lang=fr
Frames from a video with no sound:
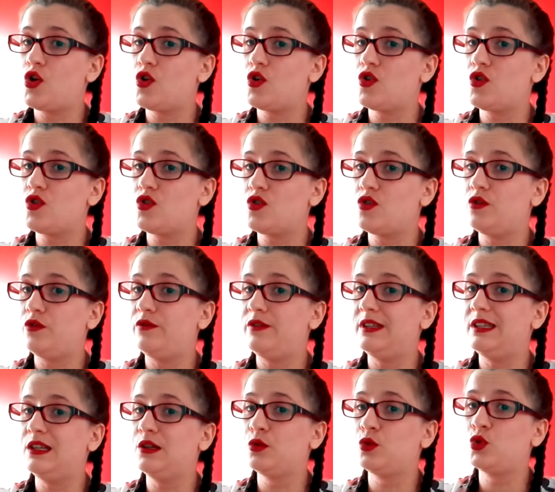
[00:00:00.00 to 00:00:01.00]
euh, une
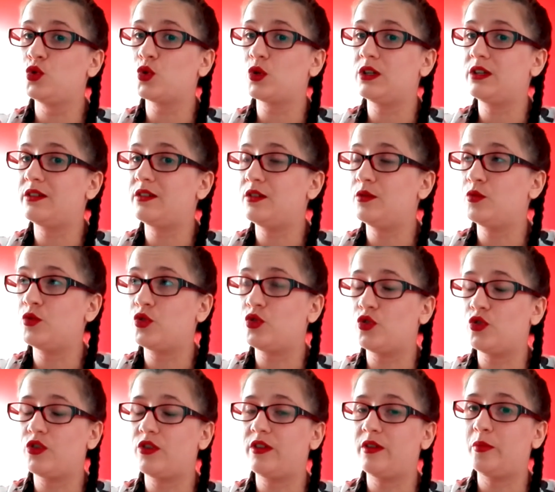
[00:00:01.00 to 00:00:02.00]
vidéo sur les Sims. Je
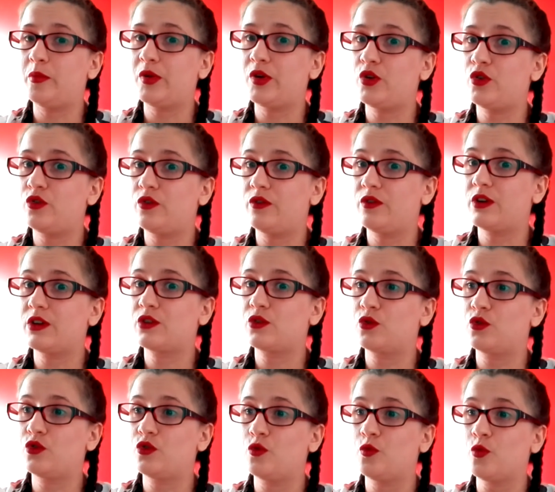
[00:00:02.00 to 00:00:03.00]
ne sais pas, je vais voir ce
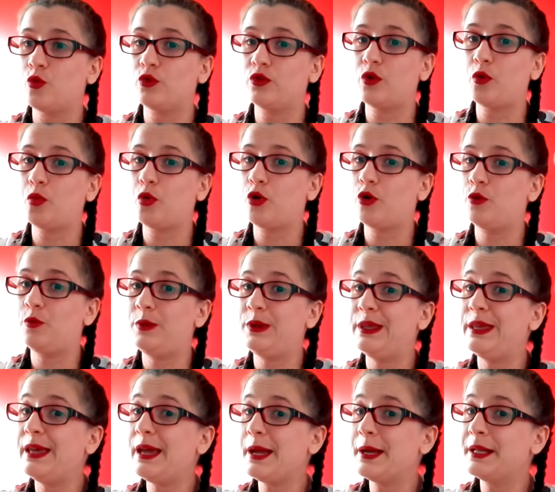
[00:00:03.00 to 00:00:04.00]
que je monte en
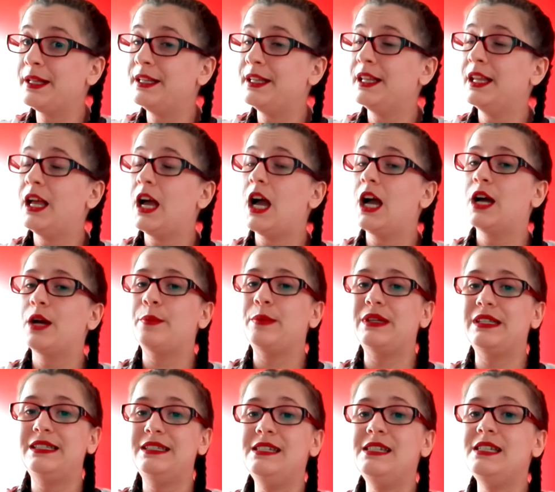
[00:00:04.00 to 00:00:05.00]
premier.
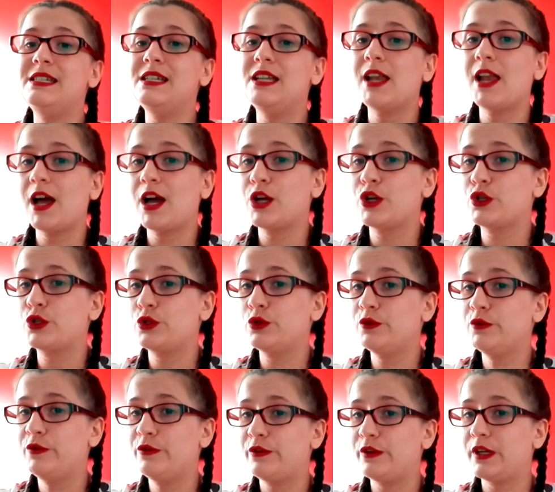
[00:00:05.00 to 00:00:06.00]
Mais d'ici là, je
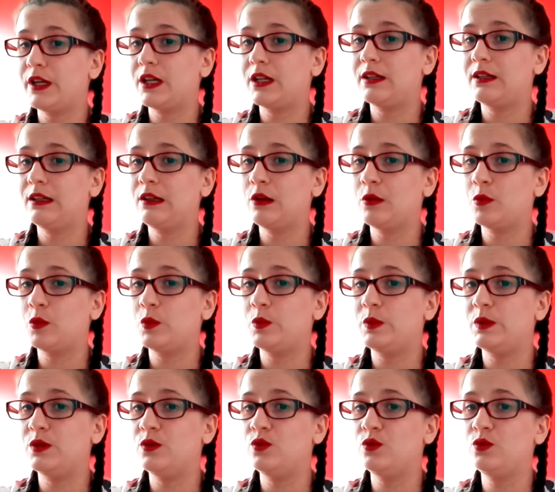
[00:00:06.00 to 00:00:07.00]
vous fais d'énormes
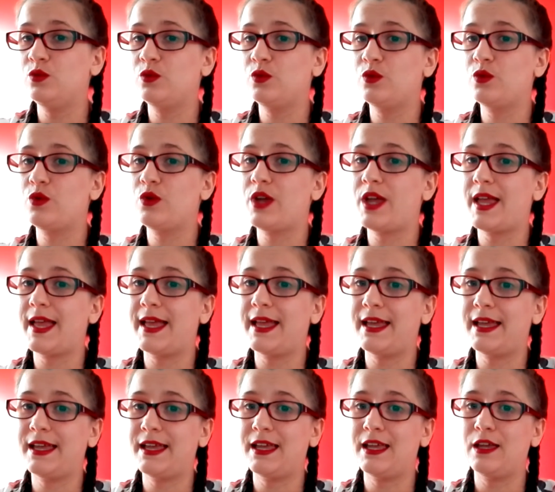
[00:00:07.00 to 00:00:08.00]
bisous.
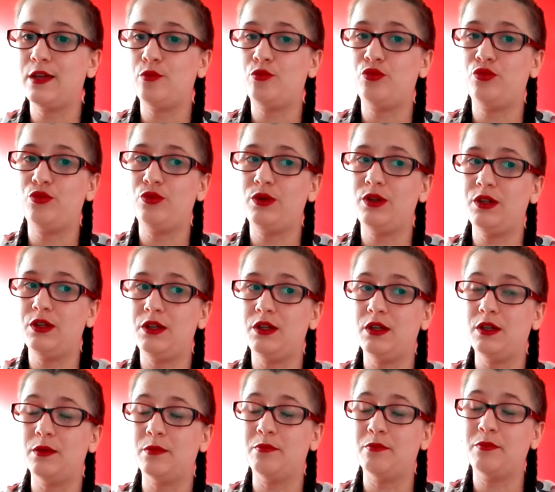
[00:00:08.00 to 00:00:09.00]
Et
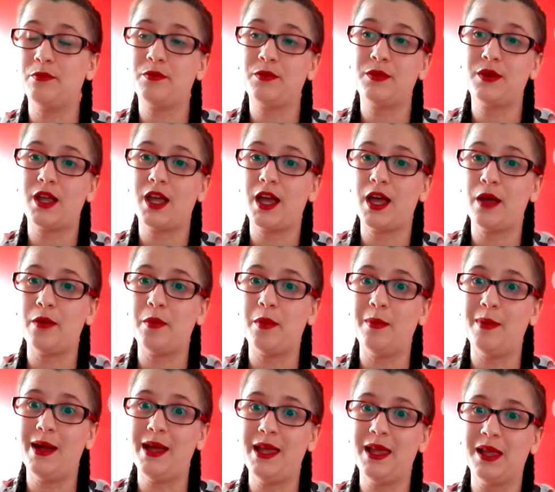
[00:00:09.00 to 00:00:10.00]
puis, bye
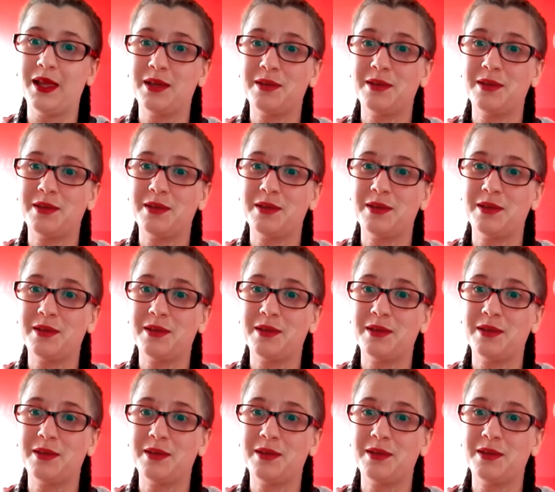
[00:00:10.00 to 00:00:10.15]
bye.